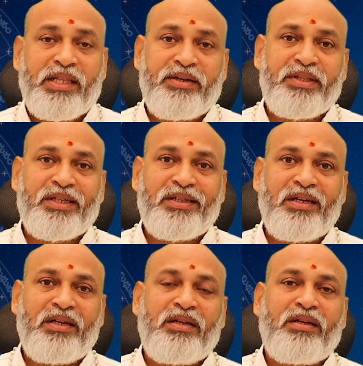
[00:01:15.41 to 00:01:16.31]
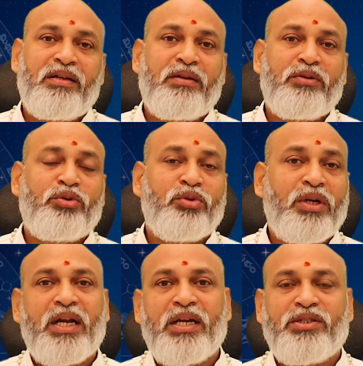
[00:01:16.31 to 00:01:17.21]
అదేవిధంగా
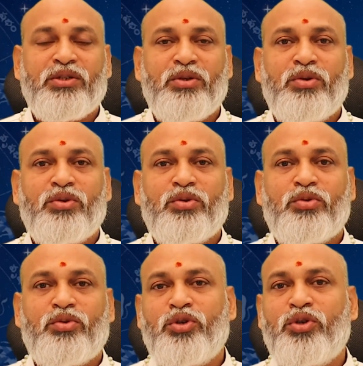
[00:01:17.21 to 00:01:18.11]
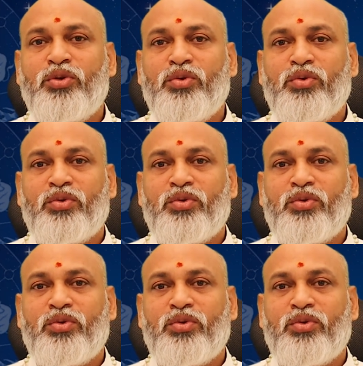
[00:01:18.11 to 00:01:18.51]
తులారాశిలో కుజుడు